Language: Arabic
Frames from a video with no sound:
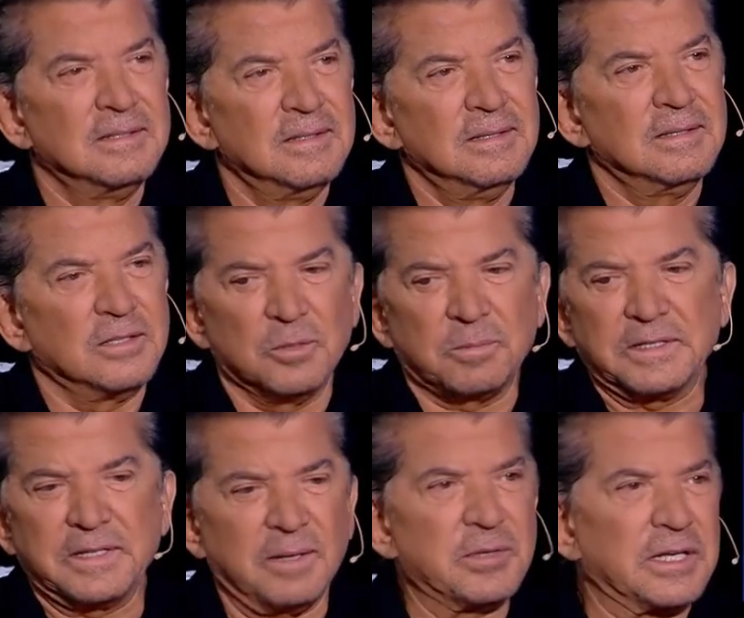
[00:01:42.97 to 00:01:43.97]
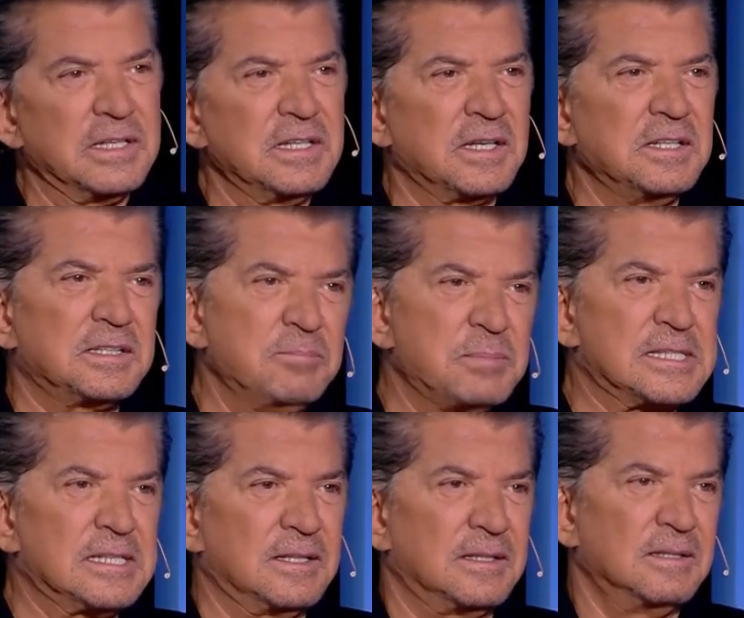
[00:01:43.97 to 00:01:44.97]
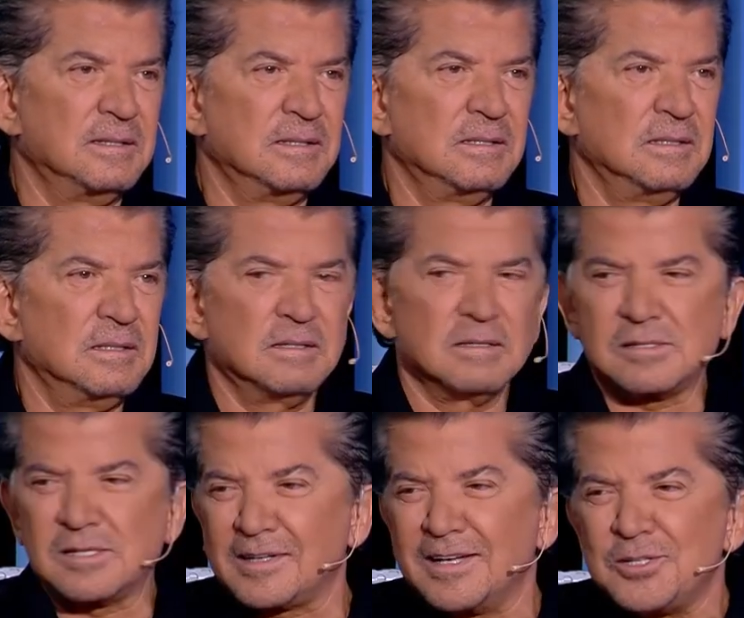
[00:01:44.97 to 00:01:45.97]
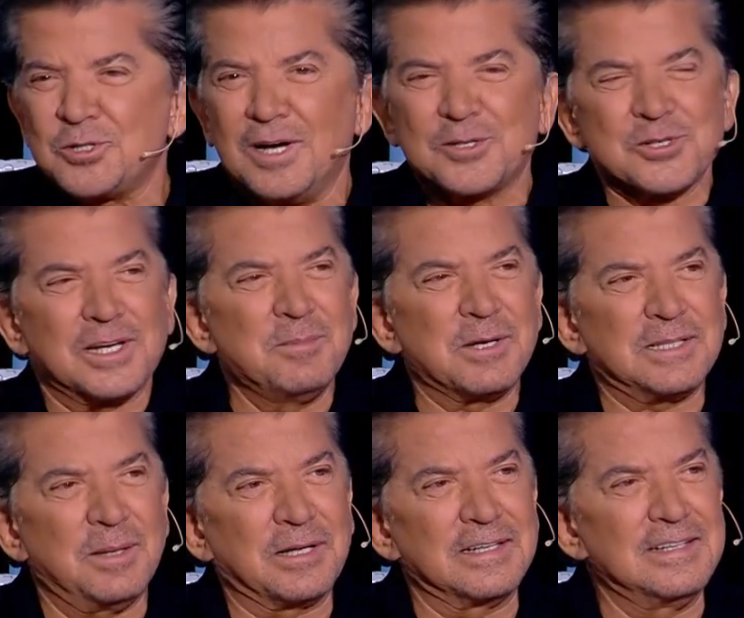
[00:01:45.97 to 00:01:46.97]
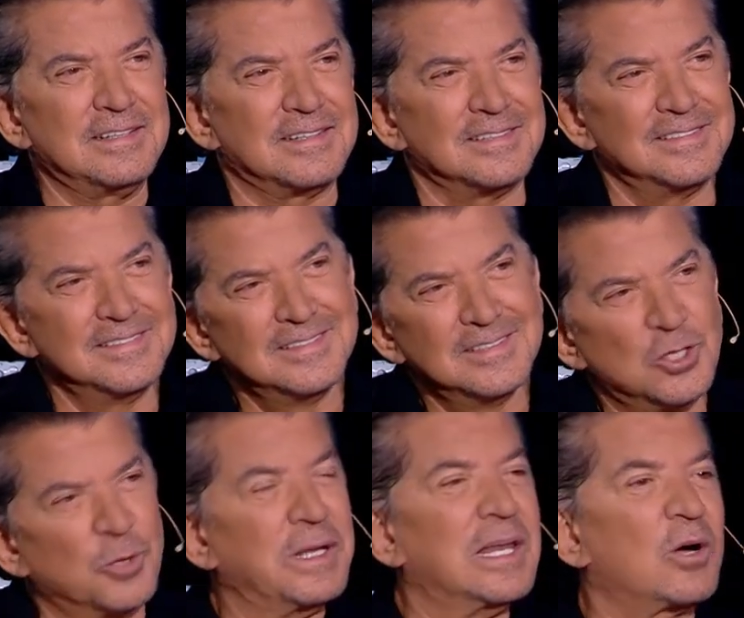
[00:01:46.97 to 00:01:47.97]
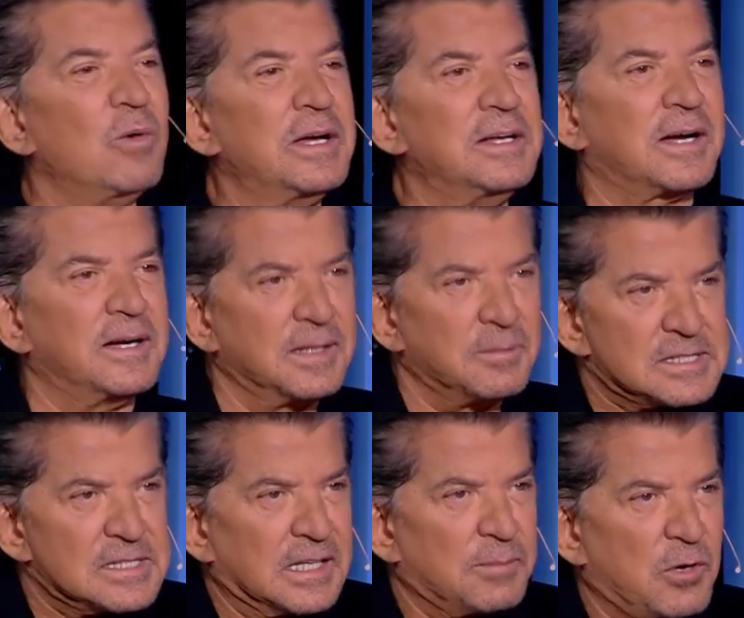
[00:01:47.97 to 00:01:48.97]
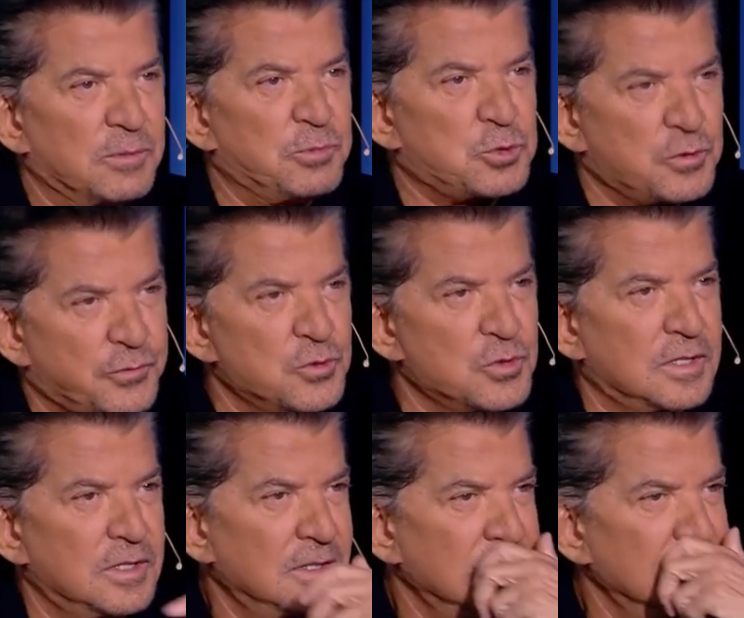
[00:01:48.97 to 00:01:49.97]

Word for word: مم. اليوم كنا نعمل غنيه غنيتين بالسنه مم. صار كل شهر شهرين بدك تعمل غنيه وبيقول لك وينك انا بستغرب اول بيشوفوك